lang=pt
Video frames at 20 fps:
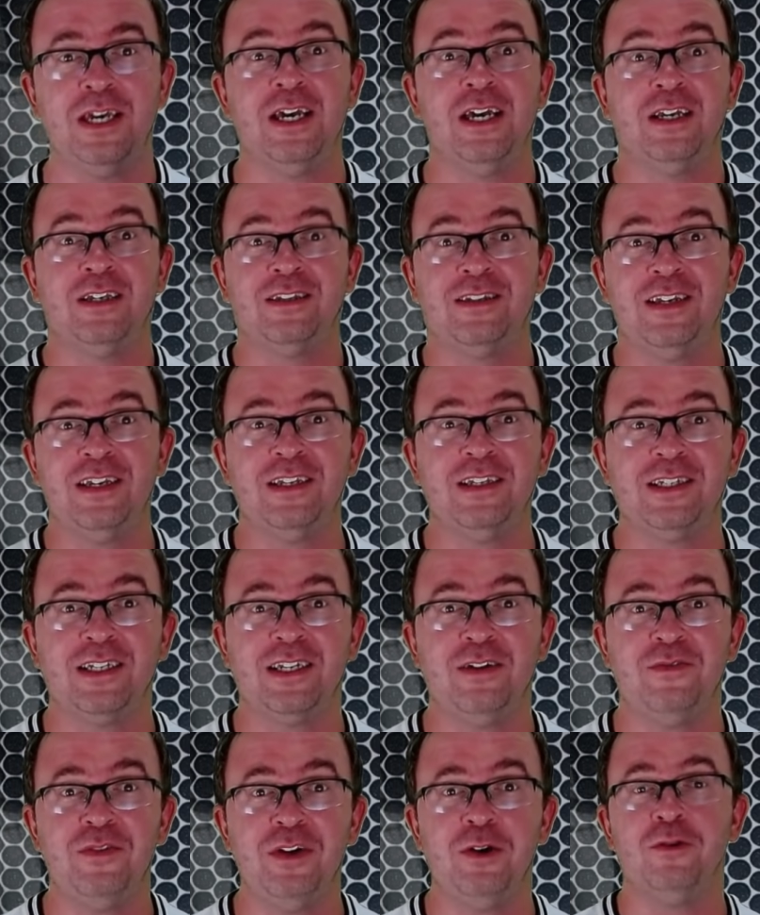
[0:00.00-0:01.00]
Se
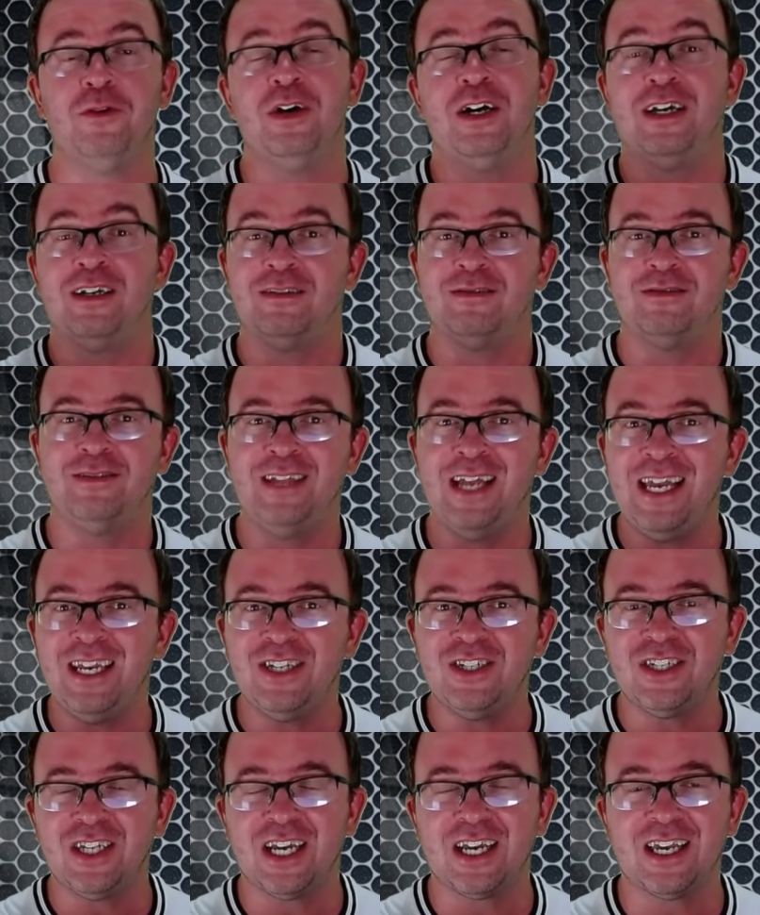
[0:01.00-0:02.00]
inscreveu?
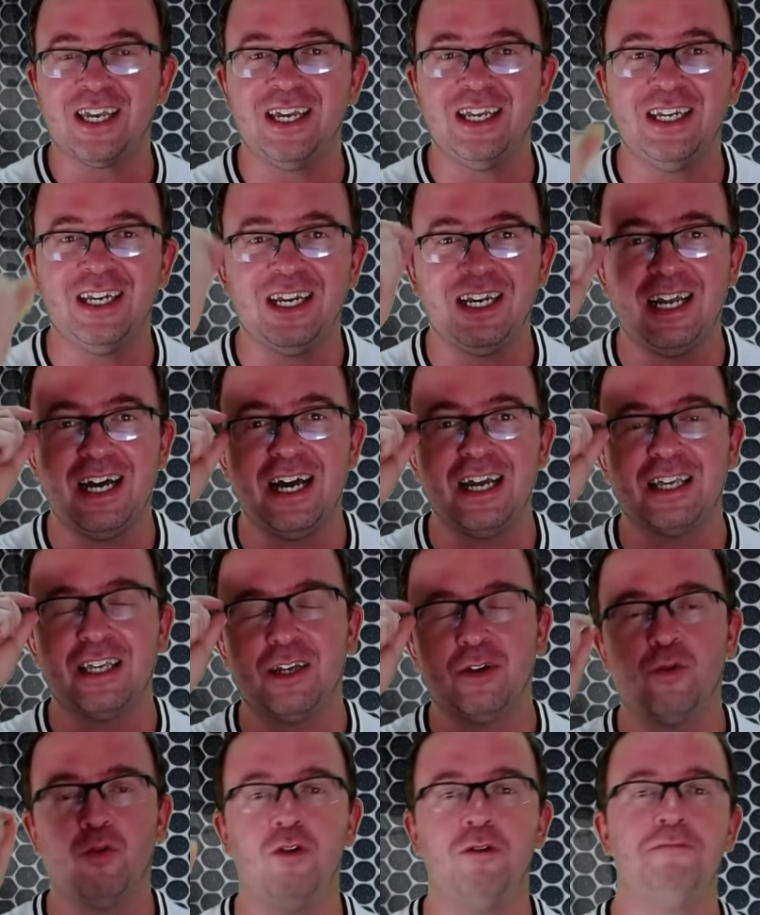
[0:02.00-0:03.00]
Deixa aquele like,
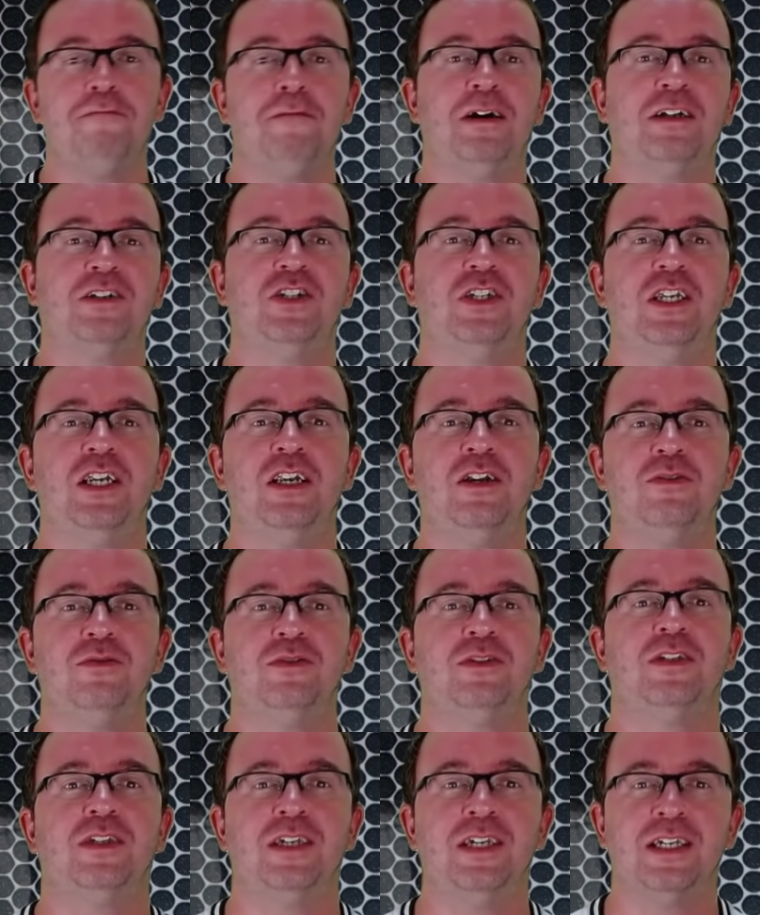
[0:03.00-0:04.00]
compartilhe e não
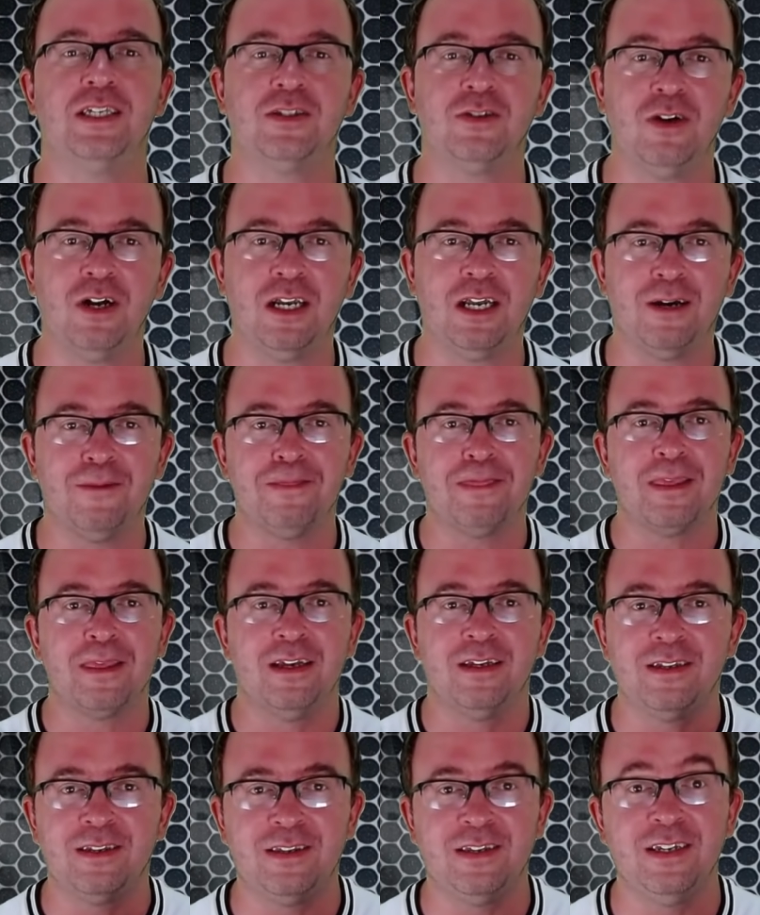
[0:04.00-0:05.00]
esqueça, olha,
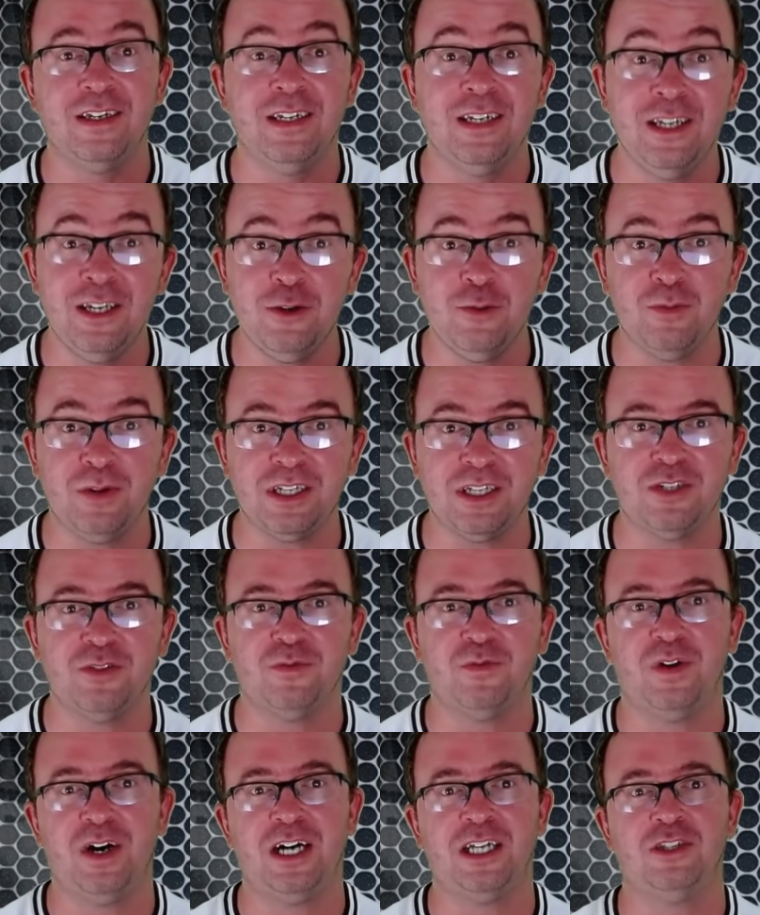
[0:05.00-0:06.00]
sininho
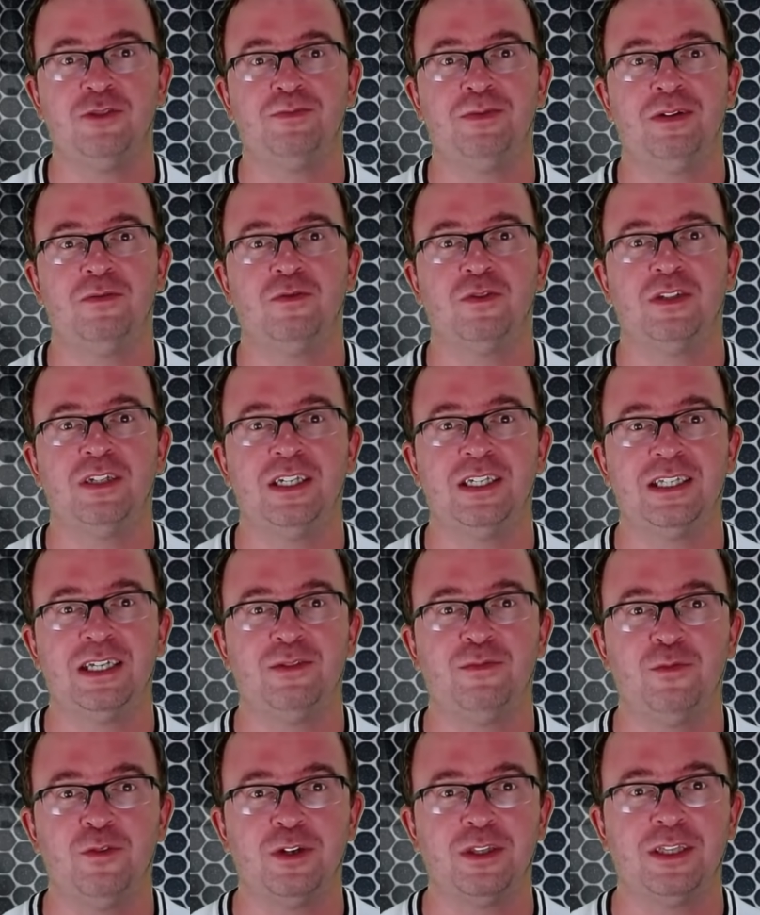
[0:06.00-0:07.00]
ativado para você estar
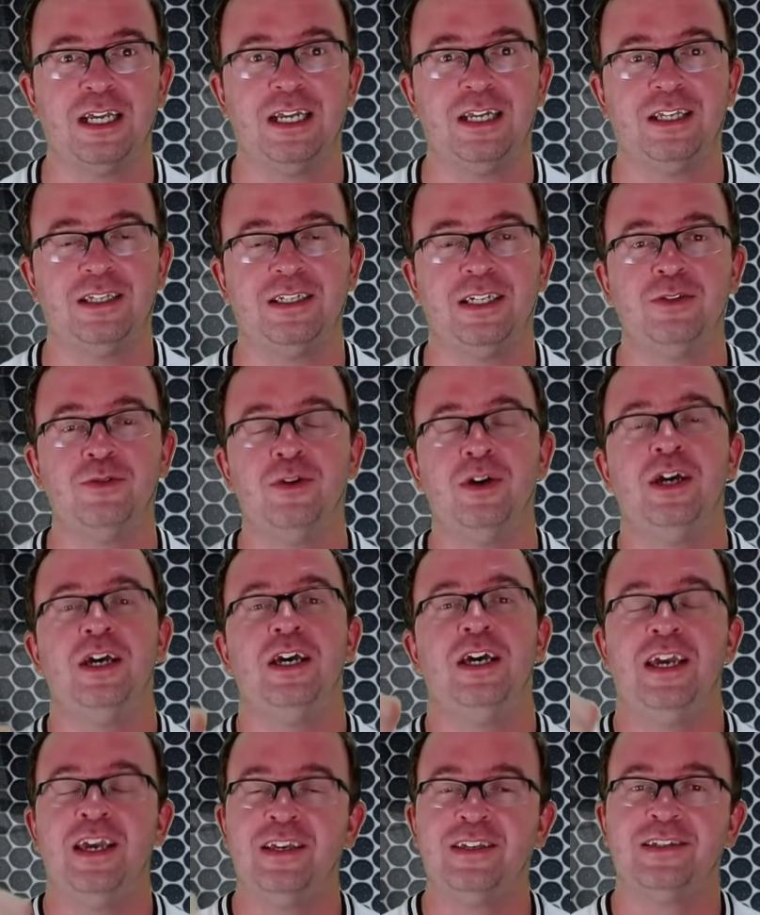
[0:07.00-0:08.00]
fortalecendo
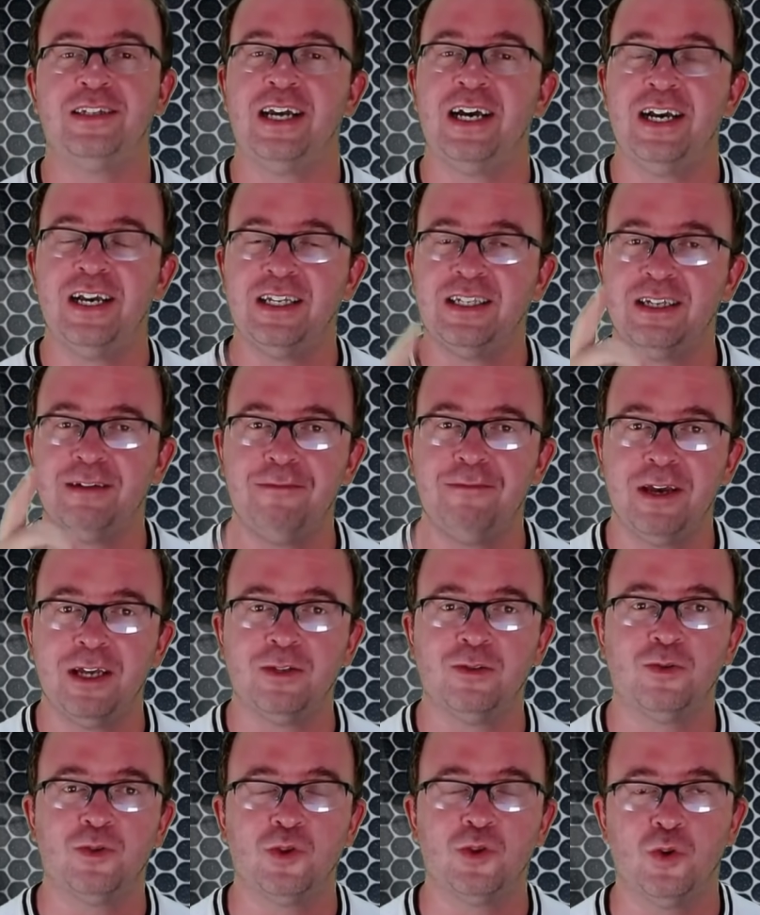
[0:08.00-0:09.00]
e estar
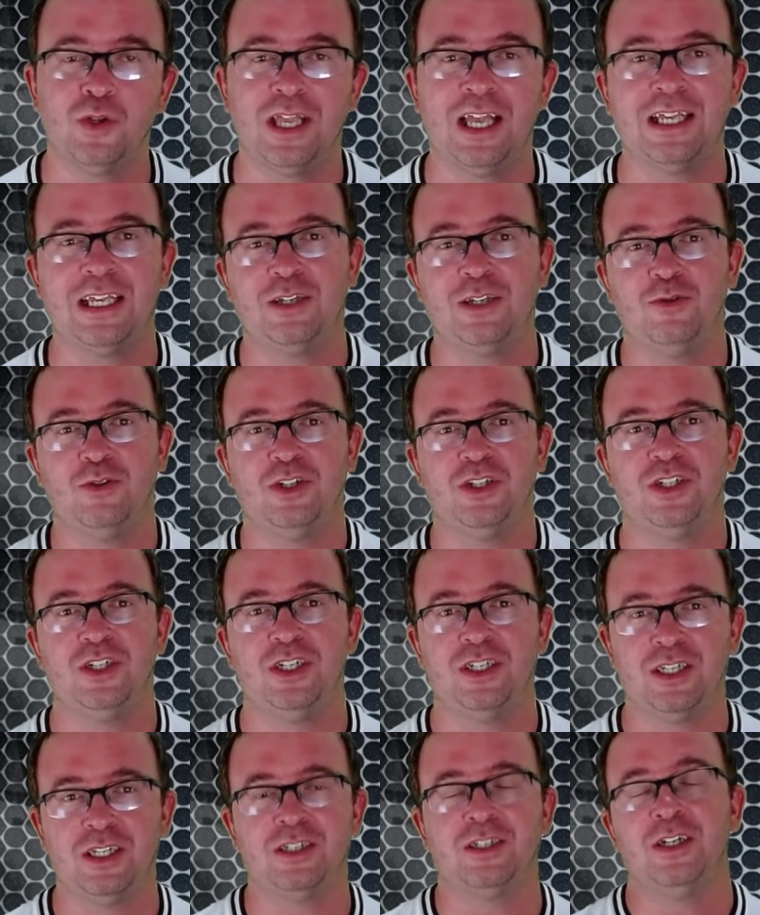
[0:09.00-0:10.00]
recebendo todas as
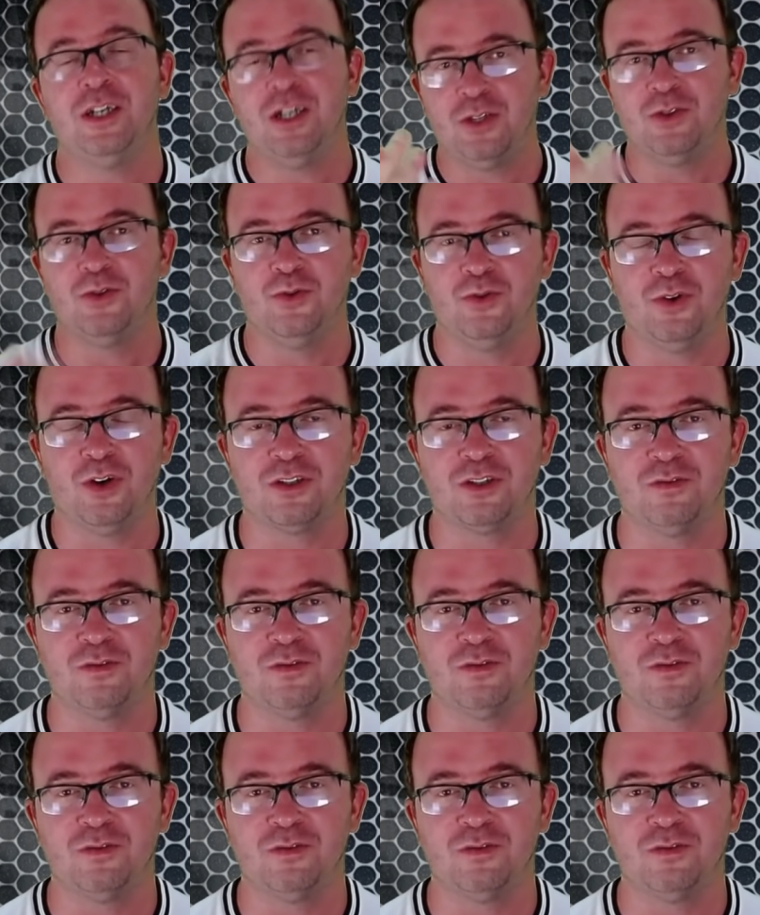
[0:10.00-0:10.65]
notícias do nosso